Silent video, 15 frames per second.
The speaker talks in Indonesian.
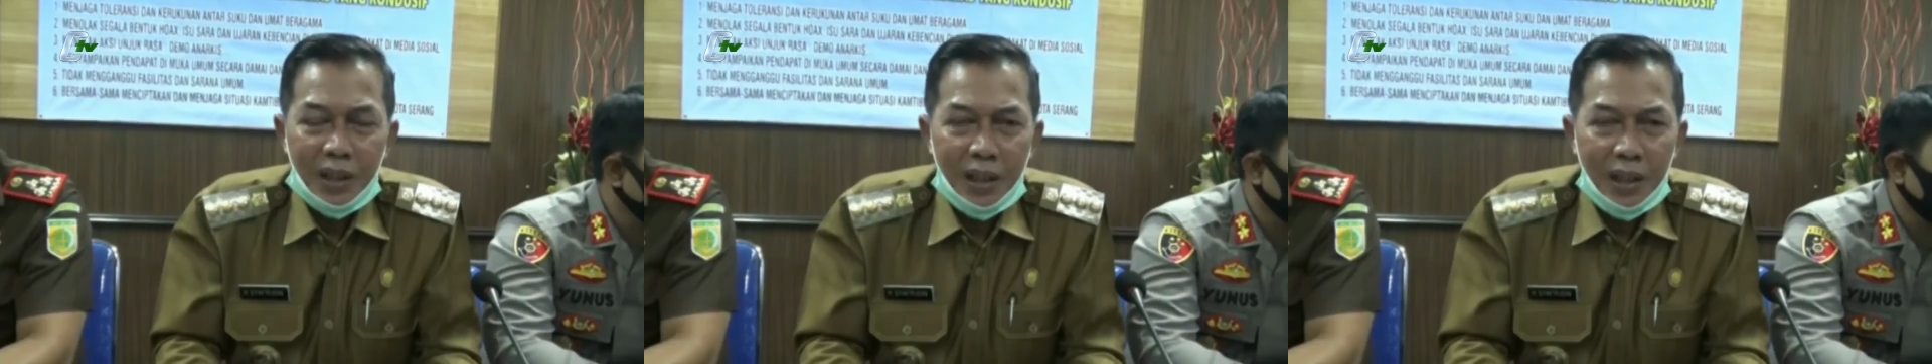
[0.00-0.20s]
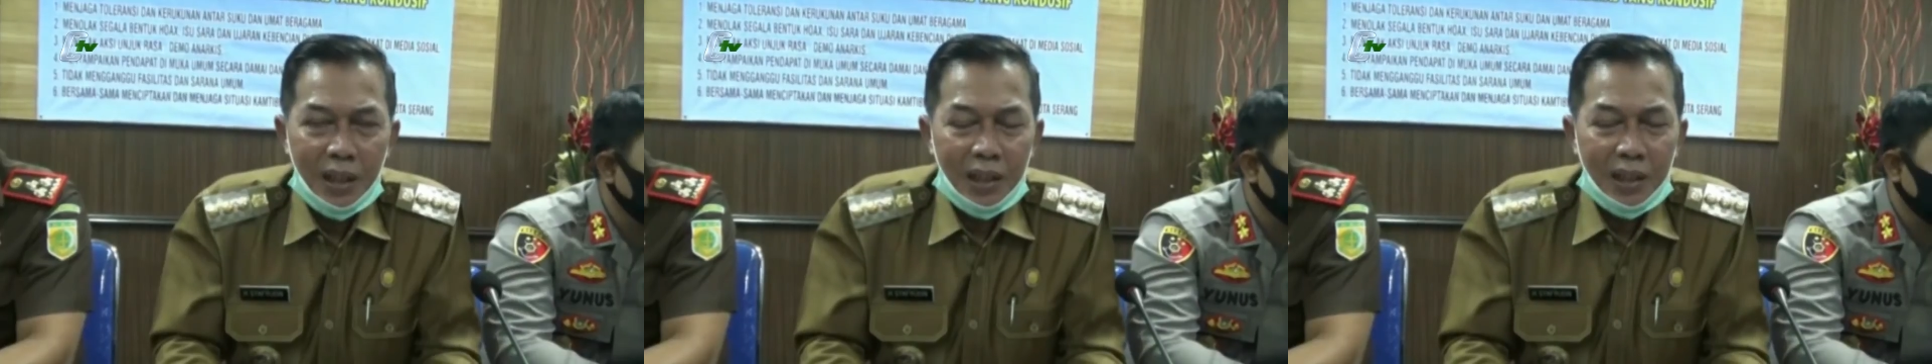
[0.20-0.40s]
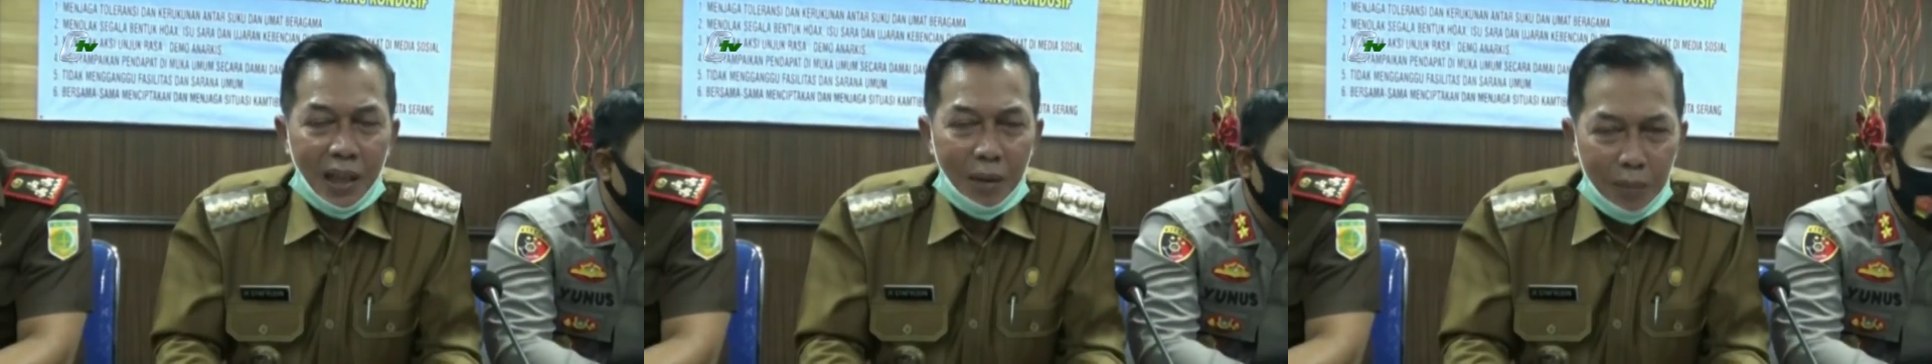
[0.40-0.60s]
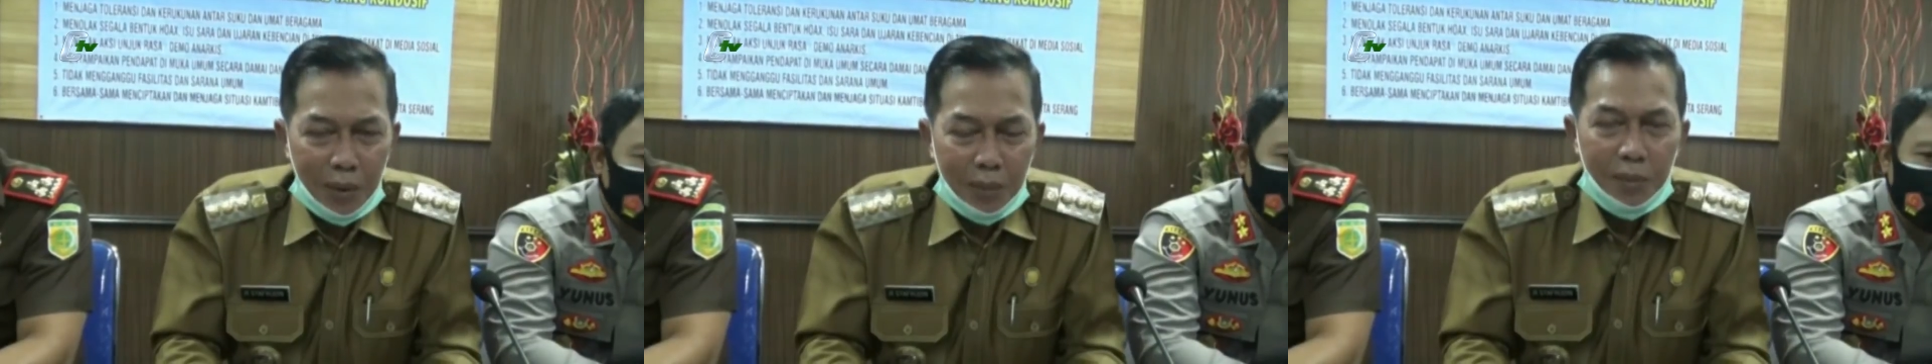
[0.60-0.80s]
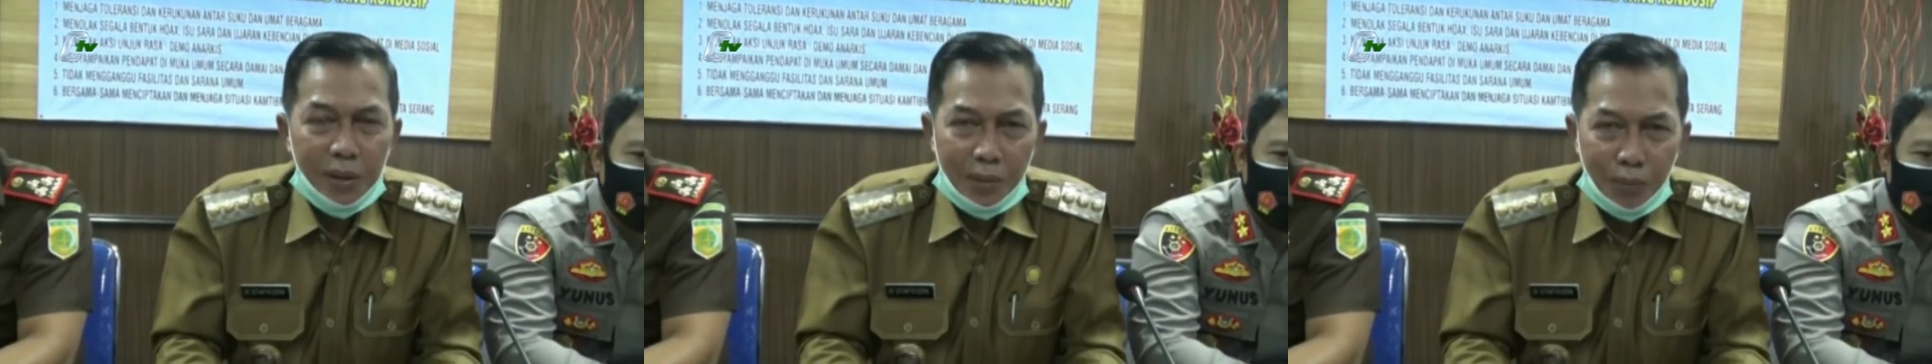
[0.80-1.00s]
Jadi
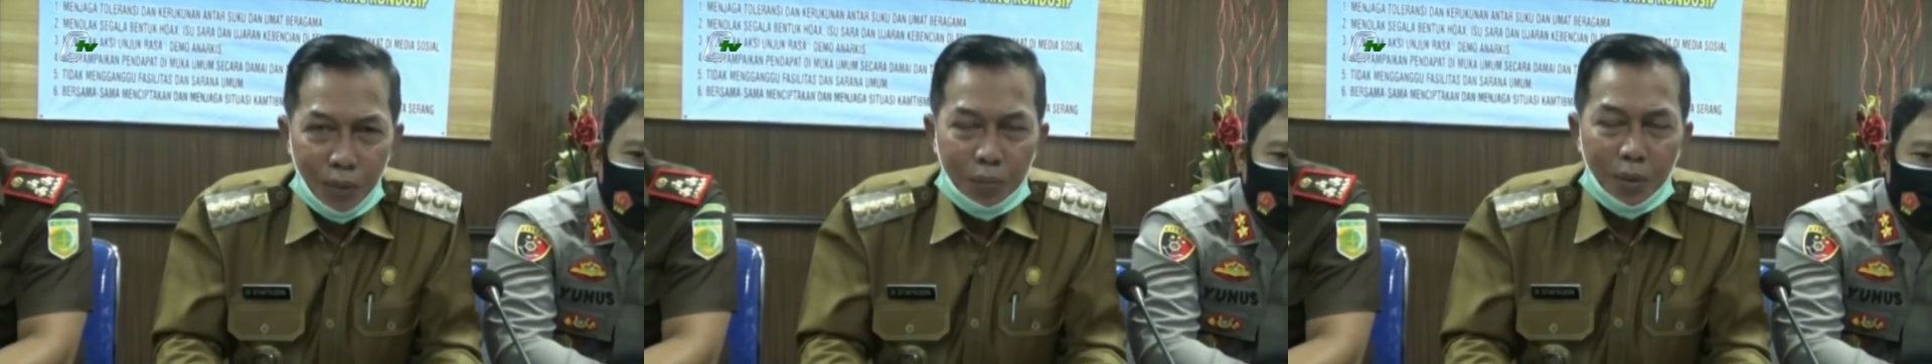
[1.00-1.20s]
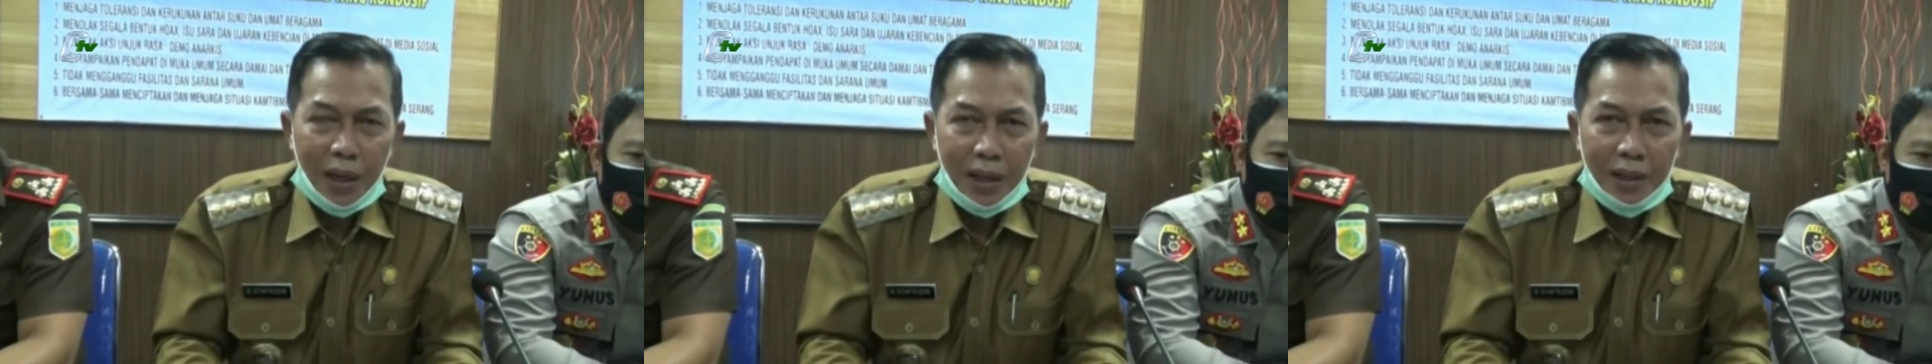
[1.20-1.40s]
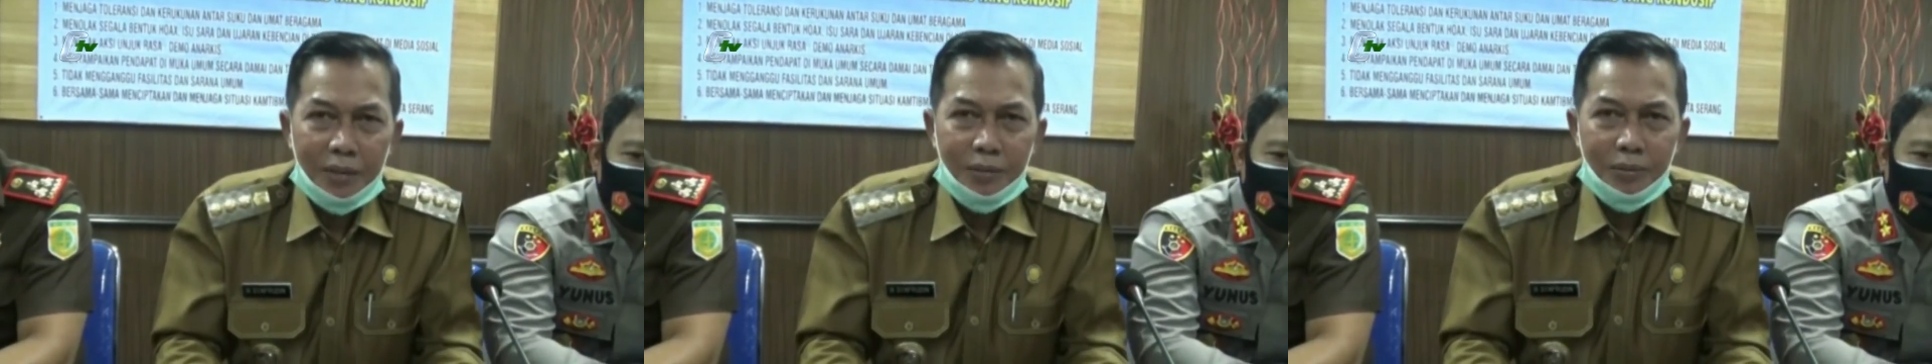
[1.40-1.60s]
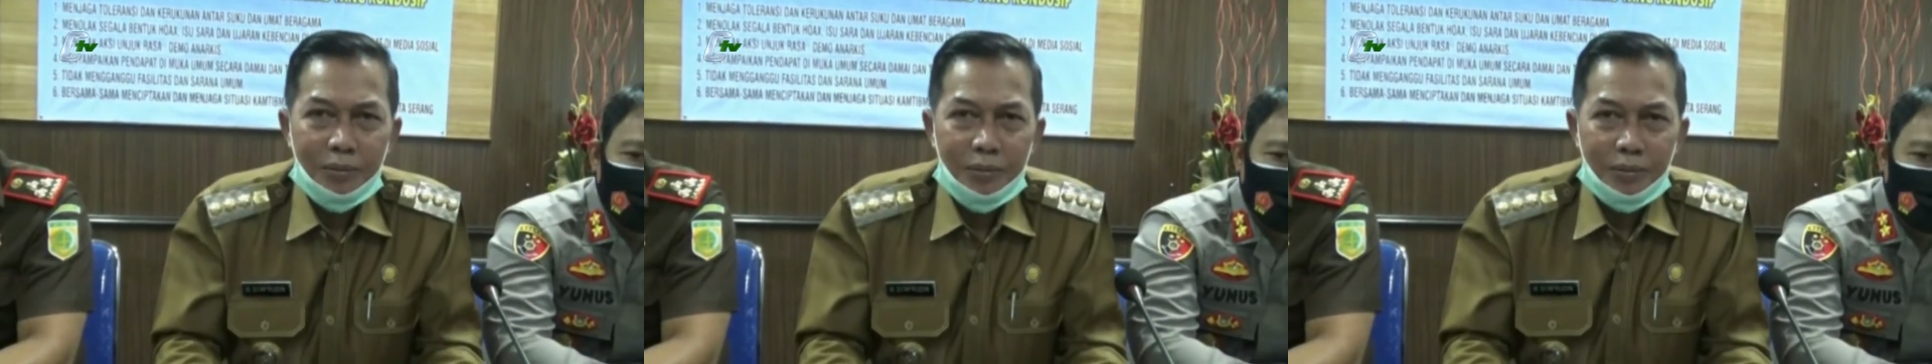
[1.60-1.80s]
kami menyambut baik.